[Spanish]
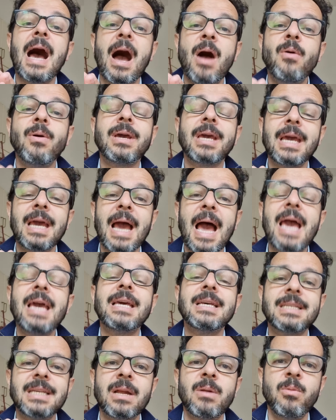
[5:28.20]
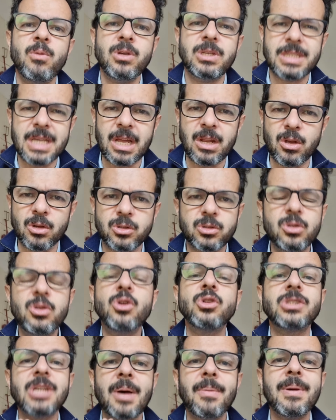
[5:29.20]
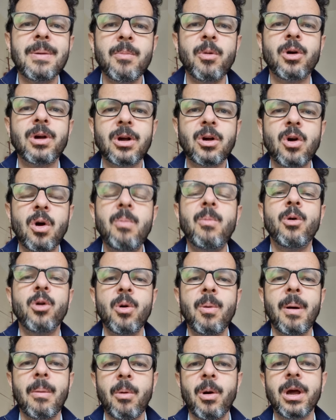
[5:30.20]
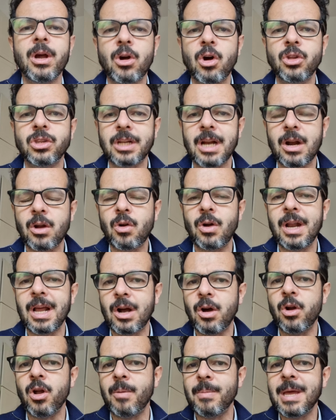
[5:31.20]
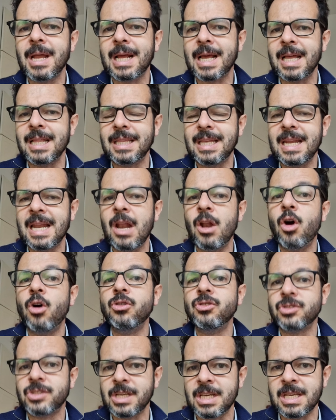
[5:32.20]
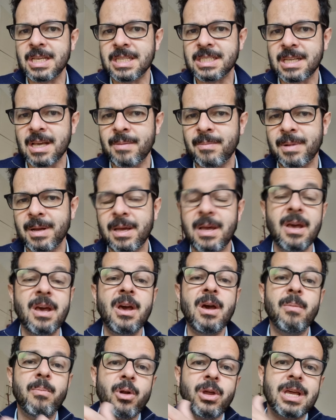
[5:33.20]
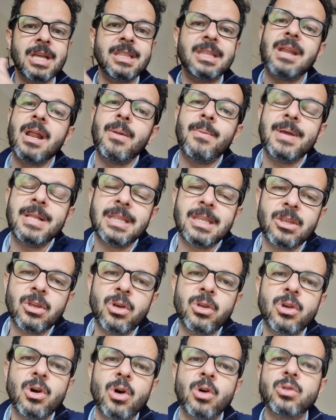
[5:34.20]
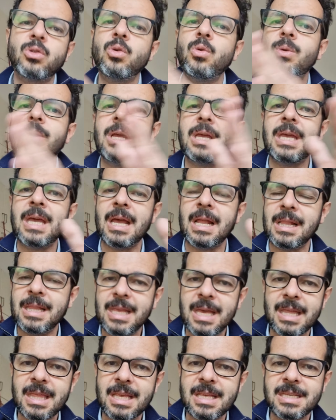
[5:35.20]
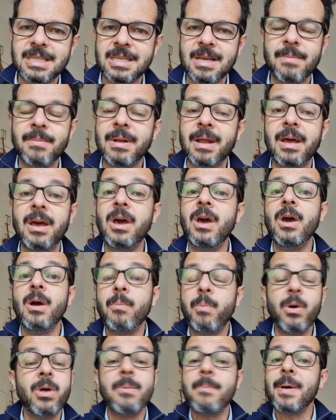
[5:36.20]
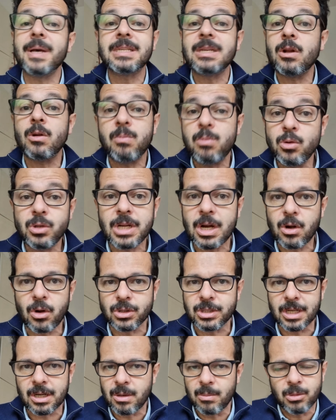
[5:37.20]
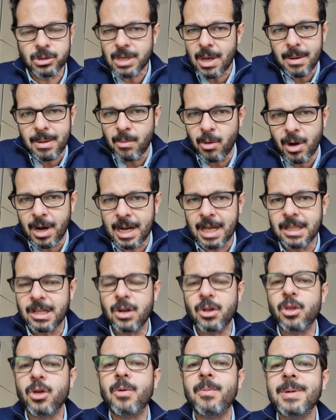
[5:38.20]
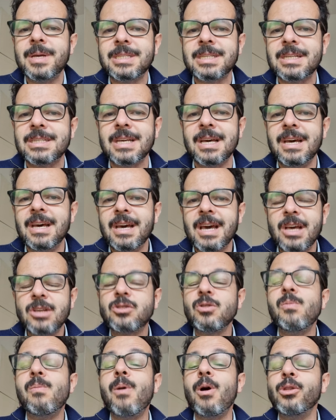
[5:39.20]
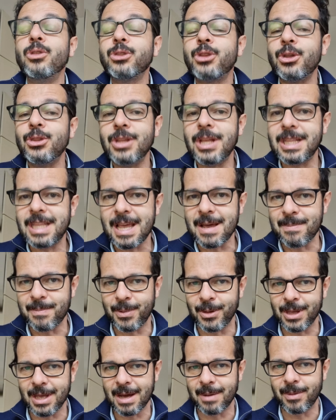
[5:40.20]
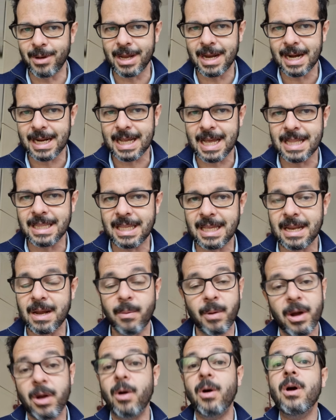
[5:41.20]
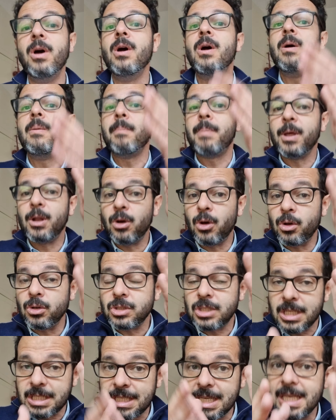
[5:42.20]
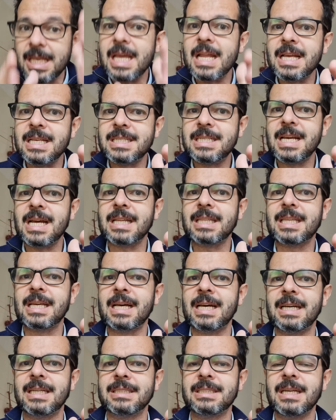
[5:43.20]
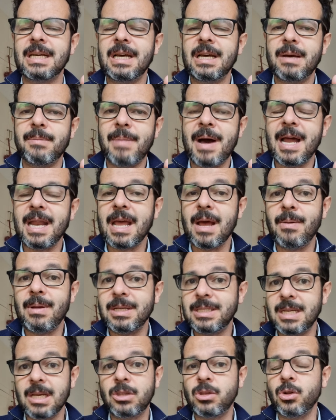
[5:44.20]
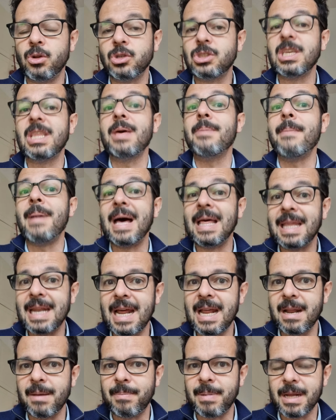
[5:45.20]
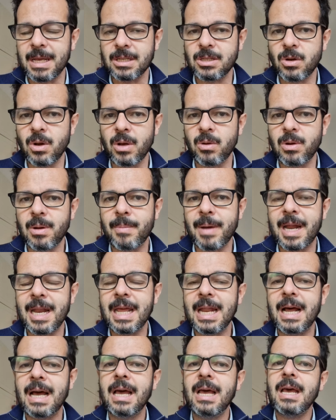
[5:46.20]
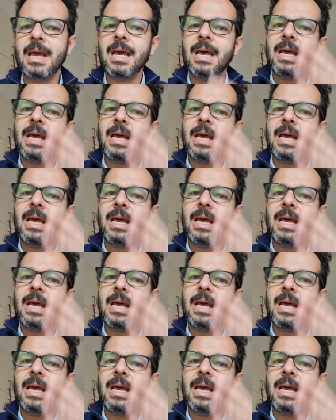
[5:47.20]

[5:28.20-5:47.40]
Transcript: aunque hay que ser muy serios, no sabemos cómo nos vamos a encontrar con la economía argentina el 11 de diciembre, porque entre el 22 de octubre y el 10 de diciembre pueden pasar muchas cosas. Como sabemos, en Argentina dos meses es un montón de tiempo, digamos, en Argentina. Bueno, pero si se dieran ciertas variables, y esto no se desmadrara, para decirlo de alguna manera,